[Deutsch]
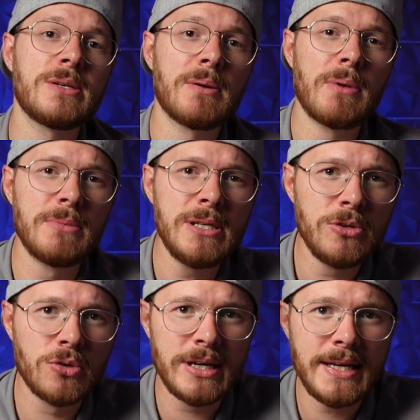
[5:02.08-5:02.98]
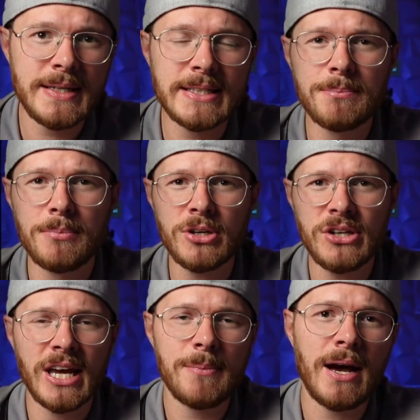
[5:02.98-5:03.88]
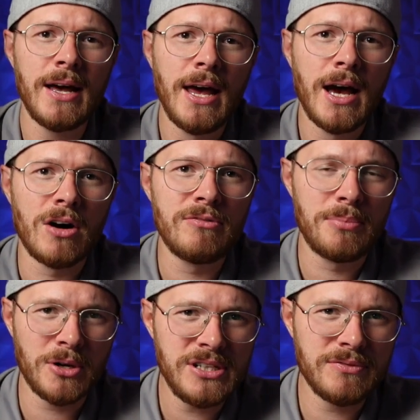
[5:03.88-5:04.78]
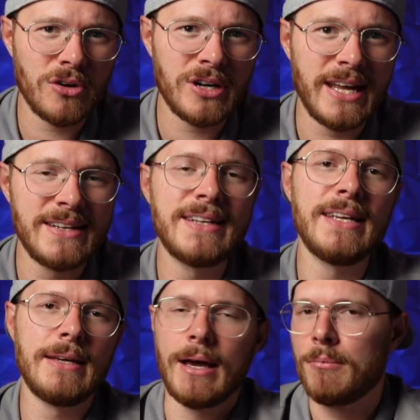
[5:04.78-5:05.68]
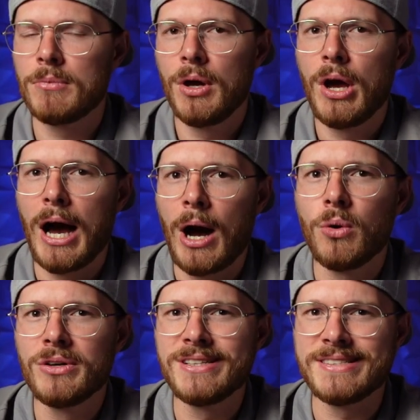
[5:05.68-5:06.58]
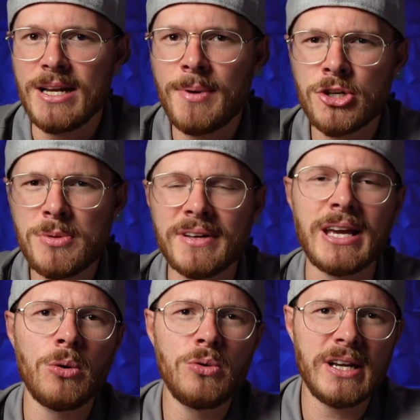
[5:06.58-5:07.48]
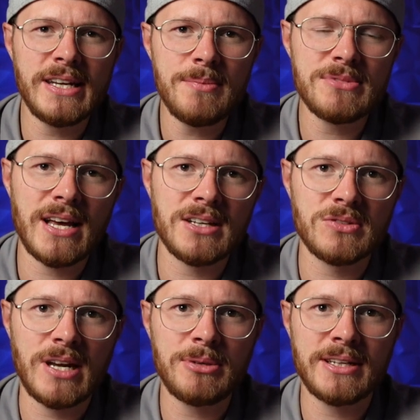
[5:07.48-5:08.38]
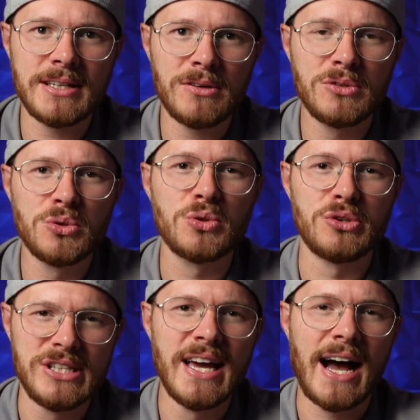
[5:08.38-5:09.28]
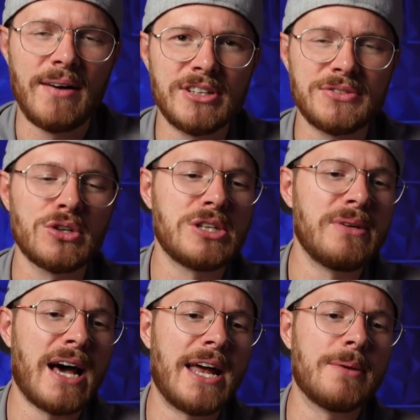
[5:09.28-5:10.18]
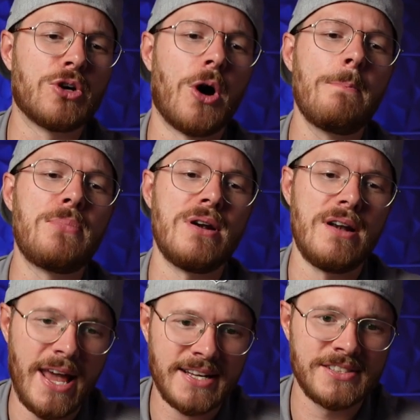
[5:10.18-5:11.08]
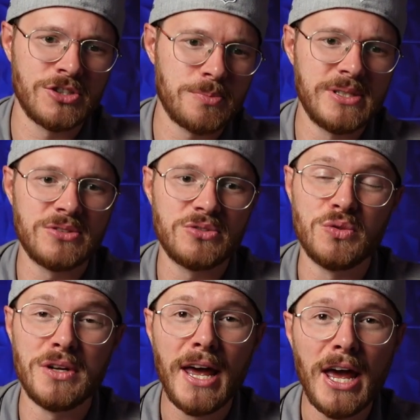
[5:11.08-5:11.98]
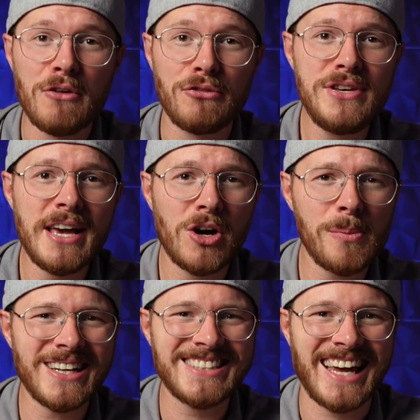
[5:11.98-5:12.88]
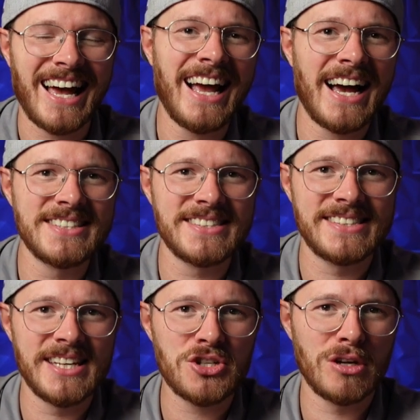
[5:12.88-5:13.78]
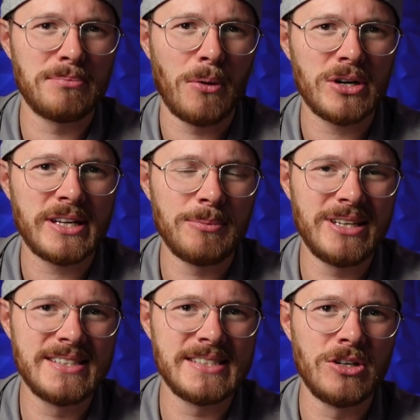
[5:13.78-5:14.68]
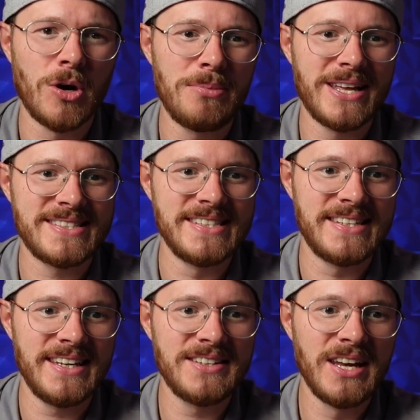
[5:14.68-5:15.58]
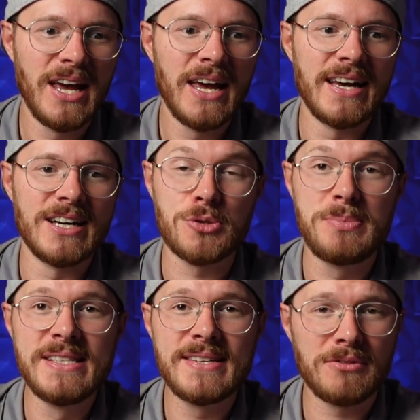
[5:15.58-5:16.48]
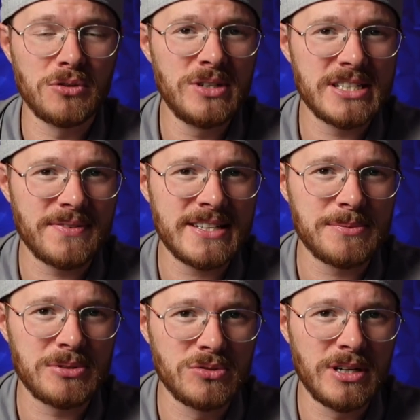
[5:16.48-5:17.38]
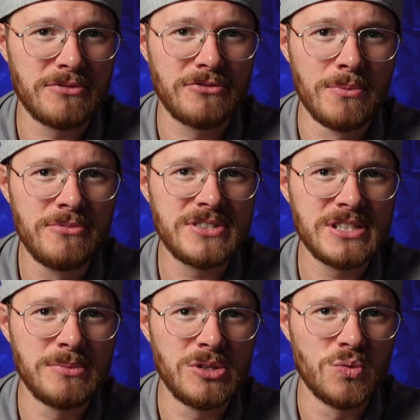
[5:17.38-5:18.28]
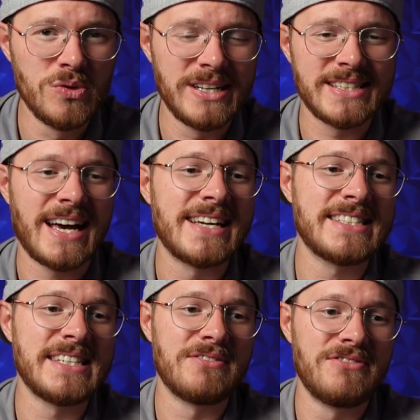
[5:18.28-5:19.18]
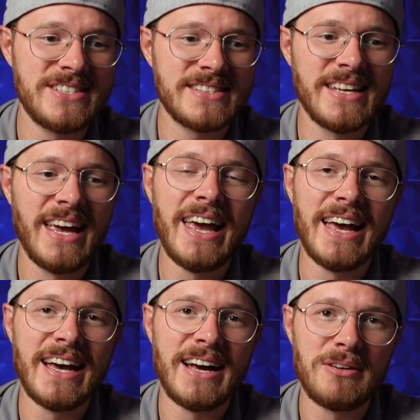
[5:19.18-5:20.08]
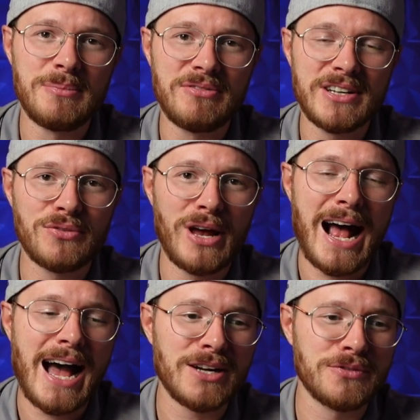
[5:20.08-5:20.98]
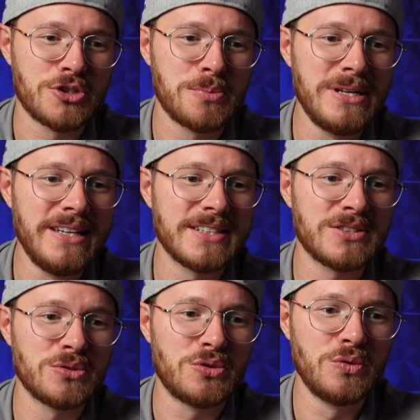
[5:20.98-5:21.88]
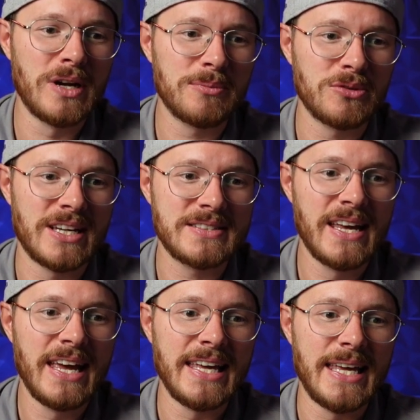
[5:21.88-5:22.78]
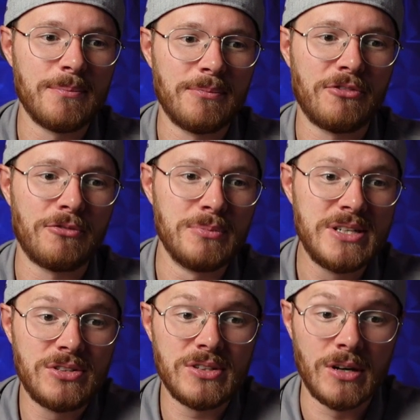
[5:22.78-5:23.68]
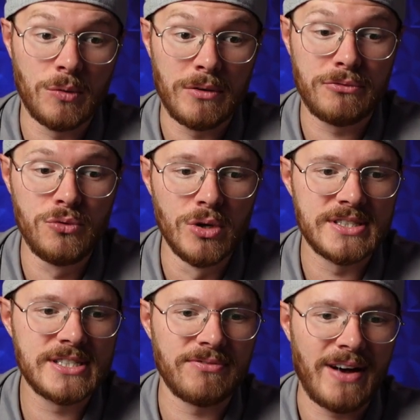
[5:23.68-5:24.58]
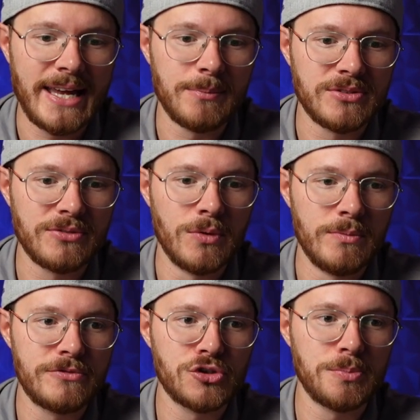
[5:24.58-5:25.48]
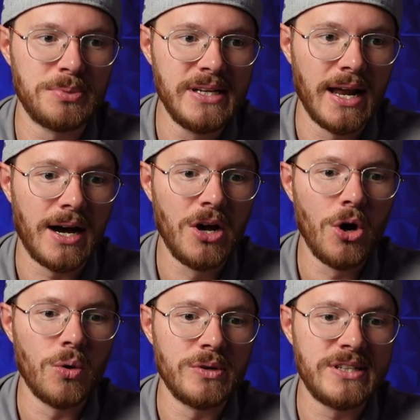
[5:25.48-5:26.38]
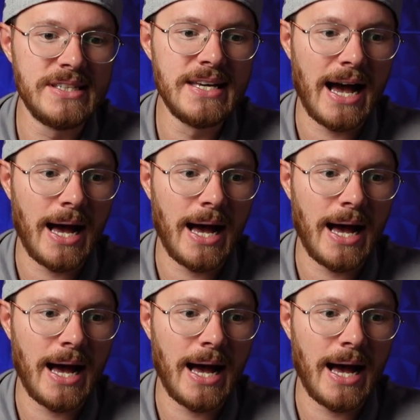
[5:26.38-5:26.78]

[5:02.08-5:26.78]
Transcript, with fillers: ich bei meinem lieben Kollegen, dem Podgamer, auf dem potty wochenende ja auch nicht selber anspielen, weil ich auch nur daneben saß und habe dann darauf geguckt. Und hier haben wir es wirklich mit einem komplexen Spiel zu tun. 4,31 ist jetzt schon auf Boardgame Geeks die Komplexität. Äh, Spielzeit von 120 bis 150 Minuten. Das heißt, ihr wisst, äh, mit was für einer Art von Spiel ihr es zu tun habt und das eben mit äh, oder für zwei bis fünf Spieler. Und hier